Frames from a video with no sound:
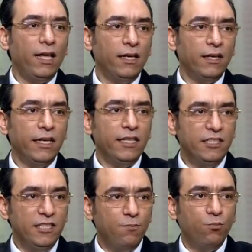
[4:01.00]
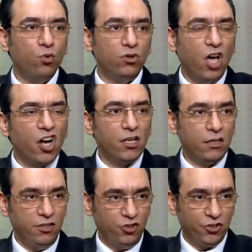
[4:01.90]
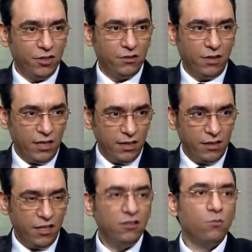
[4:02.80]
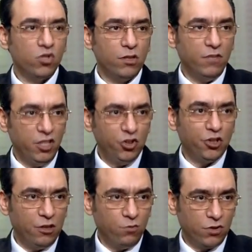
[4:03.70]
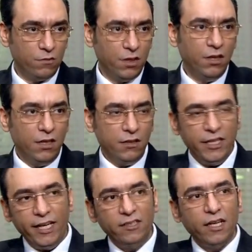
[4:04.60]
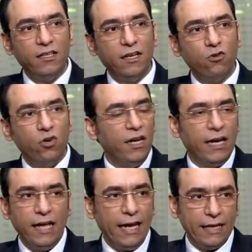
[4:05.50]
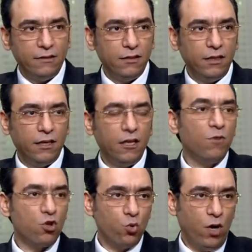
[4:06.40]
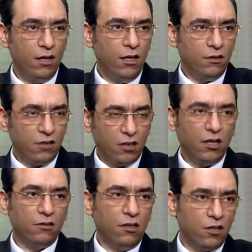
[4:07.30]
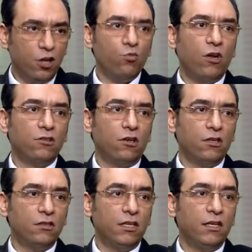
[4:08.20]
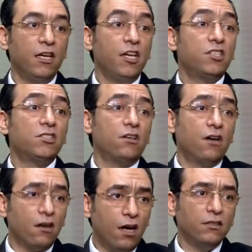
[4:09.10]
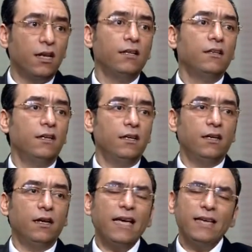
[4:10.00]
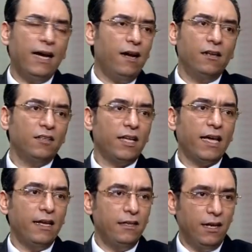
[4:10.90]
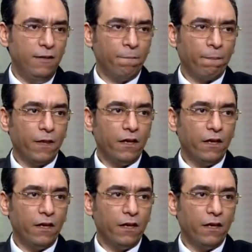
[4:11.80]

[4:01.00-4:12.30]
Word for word: على الديب والدارك انترنت اللي هي النت المظلم الانترنت المظلم دي حته كده كل اللي عليها حاجات آه، غير مشروعه تجاره اعضاء تجاره مخدرات آه، استئجار قتله آه، اي حاجه حضرتك تتخيليها